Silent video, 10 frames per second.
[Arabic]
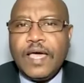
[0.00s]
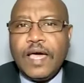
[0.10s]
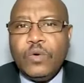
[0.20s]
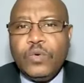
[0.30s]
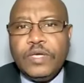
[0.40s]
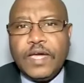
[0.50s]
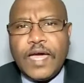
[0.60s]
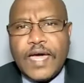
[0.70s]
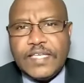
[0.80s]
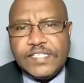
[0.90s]
أو
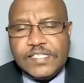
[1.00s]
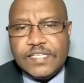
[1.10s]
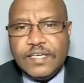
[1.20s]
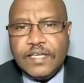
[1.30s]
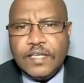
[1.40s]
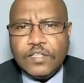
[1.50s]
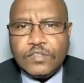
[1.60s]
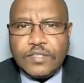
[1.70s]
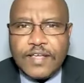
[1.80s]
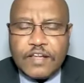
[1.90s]
إنغاز
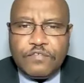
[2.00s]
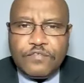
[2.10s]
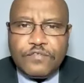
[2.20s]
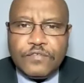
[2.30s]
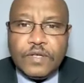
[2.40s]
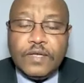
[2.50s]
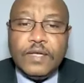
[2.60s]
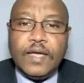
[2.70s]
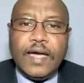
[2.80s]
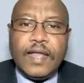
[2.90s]
طرف
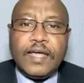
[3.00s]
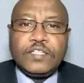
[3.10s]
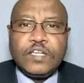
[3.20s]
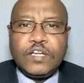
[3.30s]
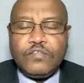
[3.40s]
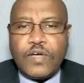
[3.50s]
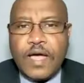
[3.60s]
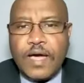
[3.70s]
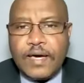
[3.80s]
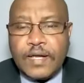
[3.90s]
على طرف
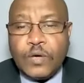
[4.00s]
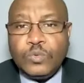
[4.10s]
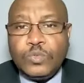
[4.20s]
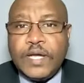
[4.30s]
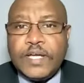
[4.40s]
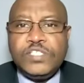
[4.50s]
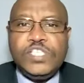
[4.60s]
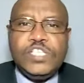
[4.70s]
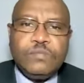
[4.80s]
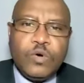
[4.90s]
آخر أو
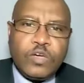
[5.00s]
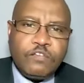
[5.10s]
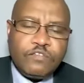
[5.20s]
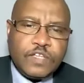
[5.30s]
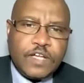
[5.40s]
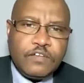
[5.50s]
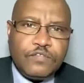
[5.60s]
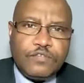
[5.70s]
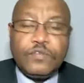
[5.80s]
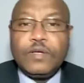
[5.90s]
تعزيز موقف
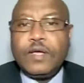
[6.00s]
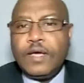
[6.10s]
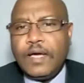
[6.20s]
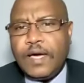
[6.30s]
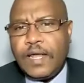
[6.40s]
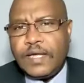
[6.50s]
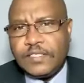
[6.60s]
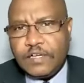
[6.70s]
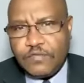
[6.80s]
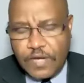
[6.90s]
طرف على
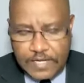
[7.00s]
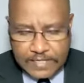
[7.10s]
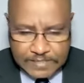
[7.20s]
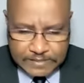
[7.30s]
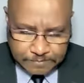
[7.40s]
طرف آخر